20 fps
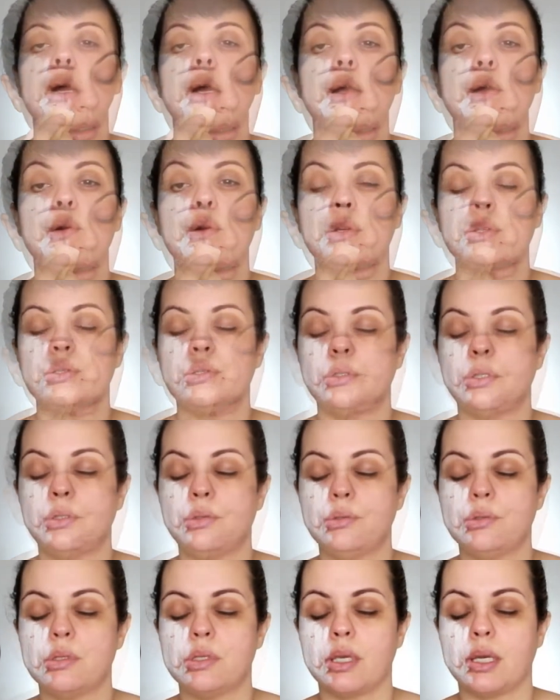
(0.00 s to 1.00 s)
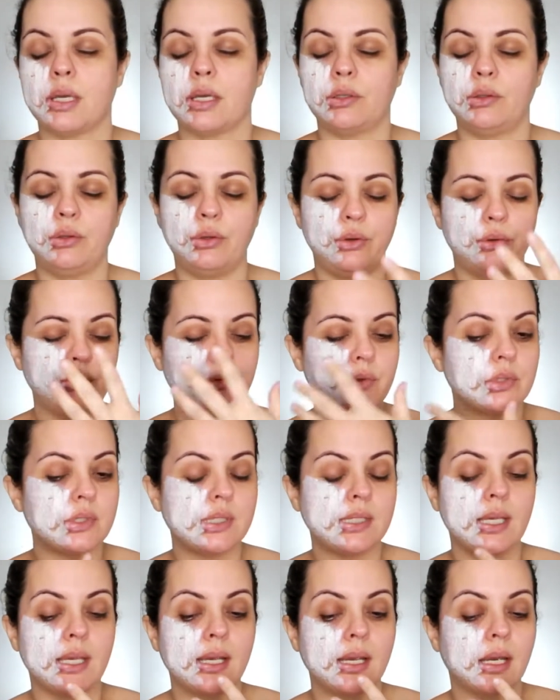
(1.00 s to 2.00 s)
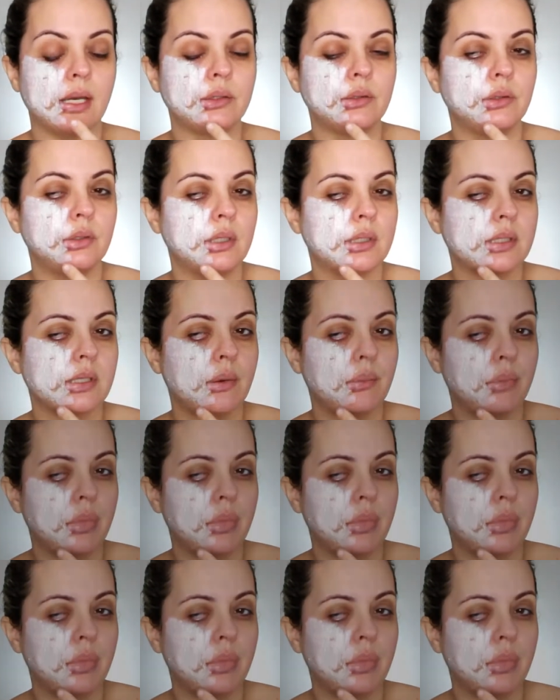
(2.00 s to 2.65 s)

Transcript: Aí com a ajuda do secador eu vou secar toda essa